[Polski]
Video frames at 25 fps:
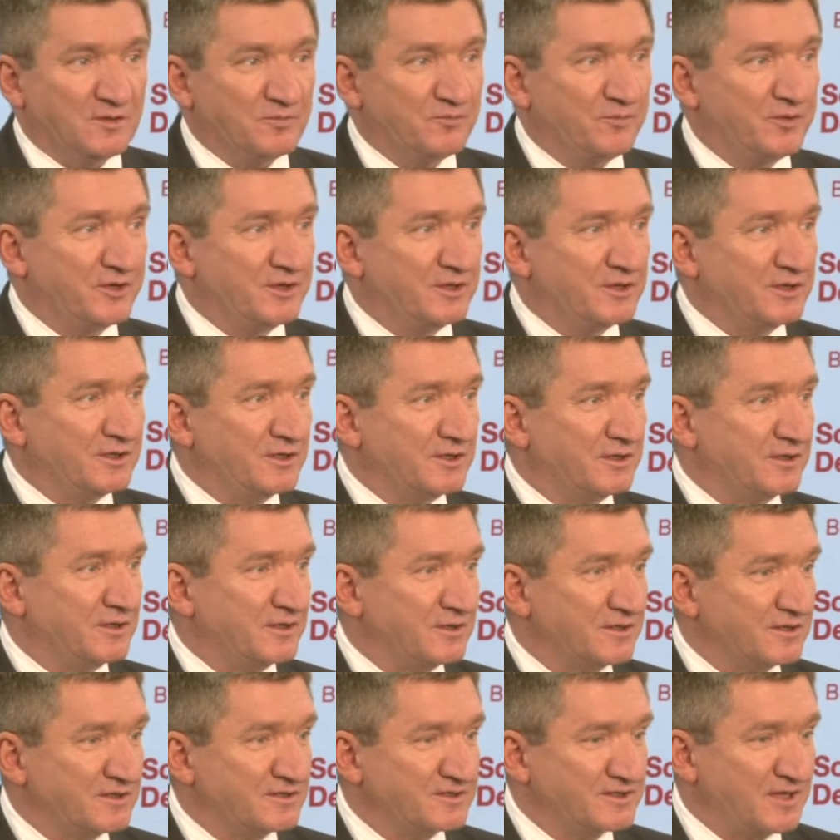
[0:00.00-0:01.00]
by
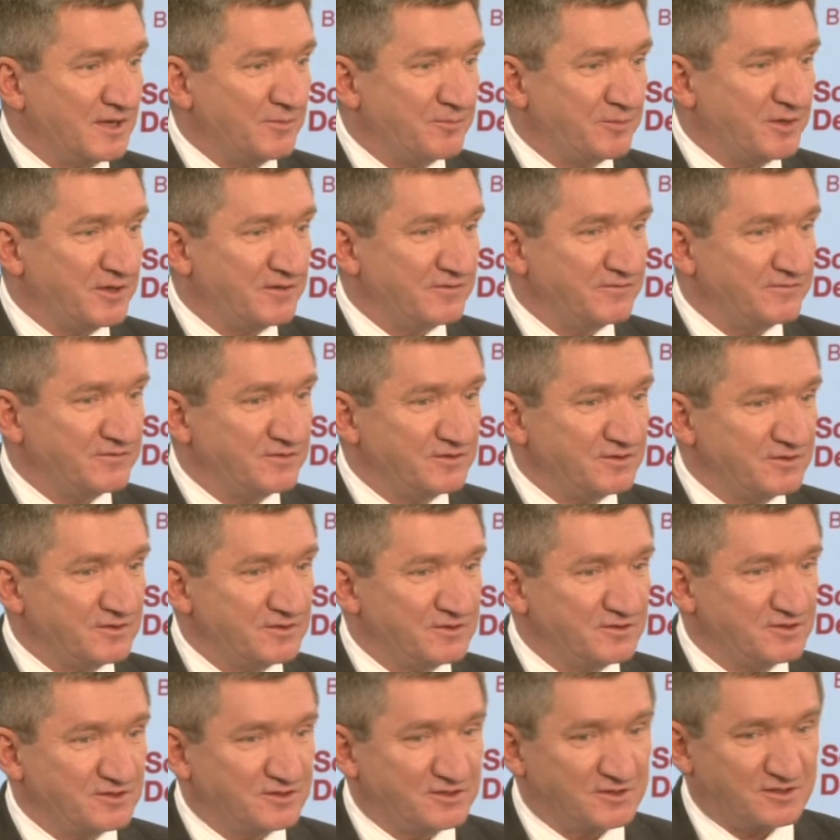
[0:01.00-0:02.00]

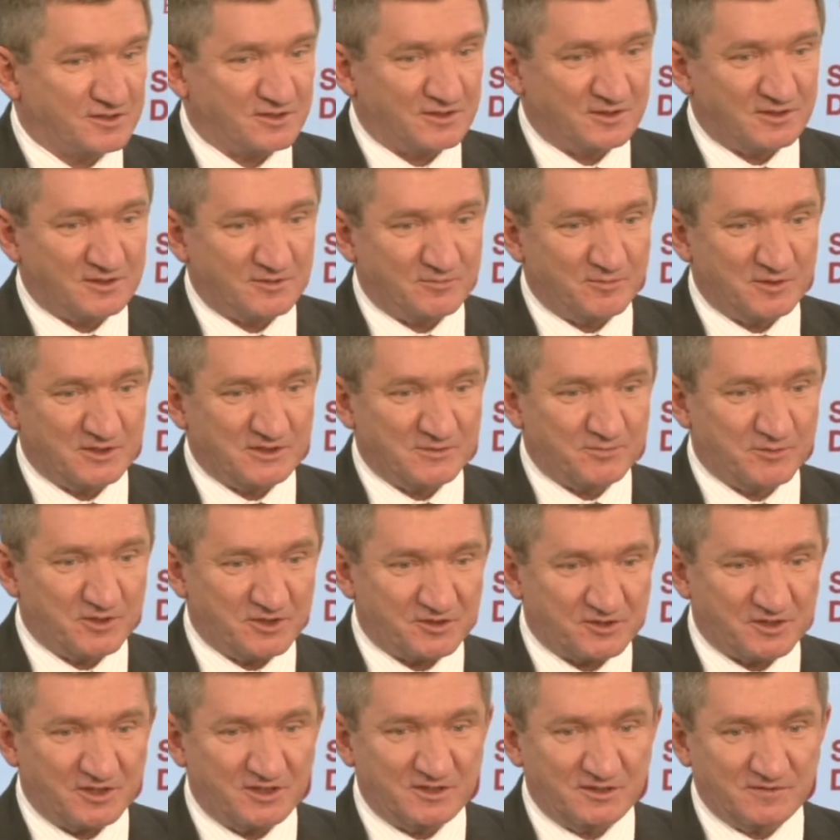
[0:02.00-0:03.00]
zapewnić e,
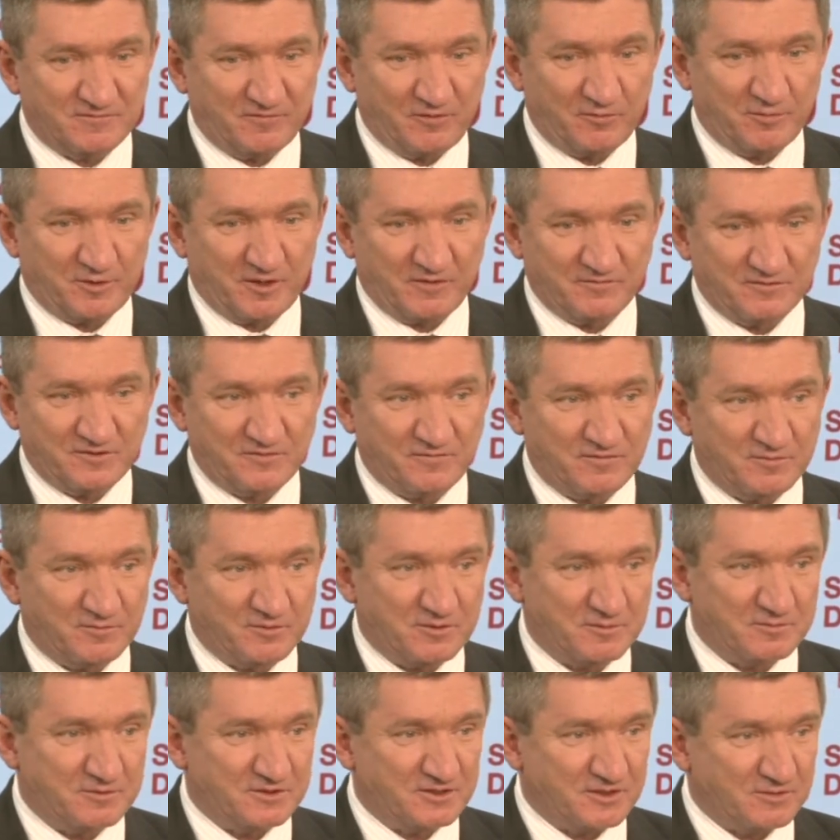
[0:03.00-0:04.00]
bezpieczeństwo
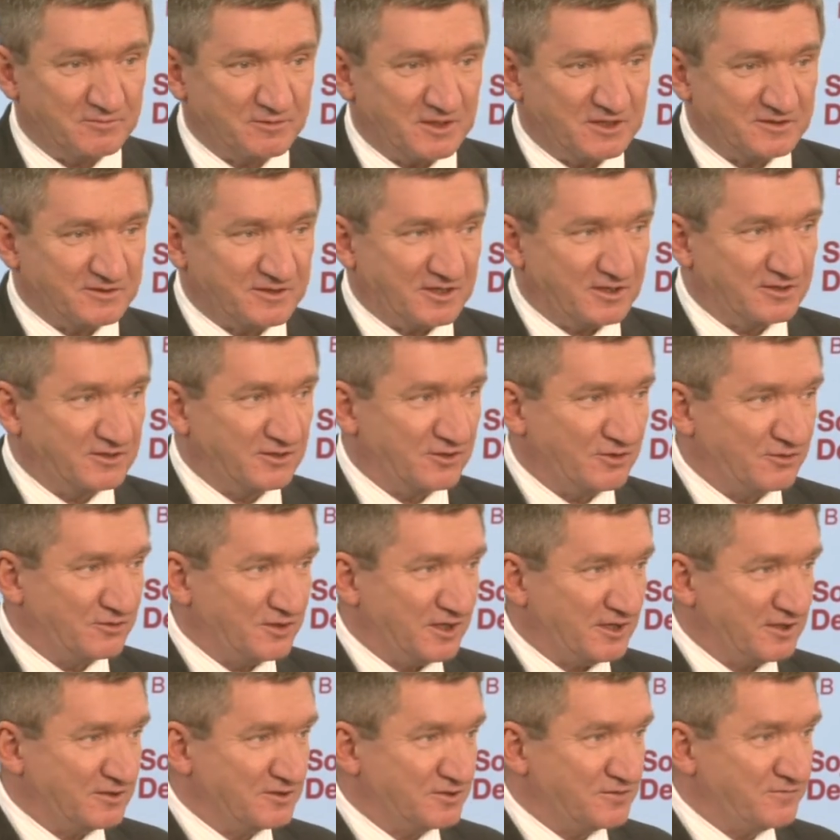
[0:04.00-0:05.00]
prawdziwym kibicom na
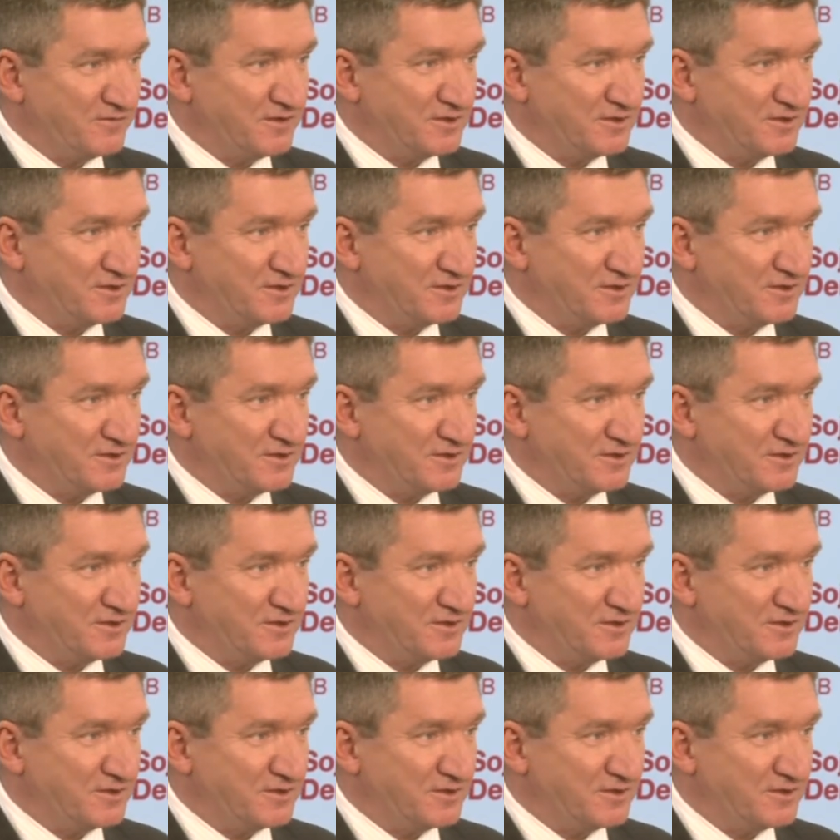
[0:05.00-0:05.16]
stadionach, jakichś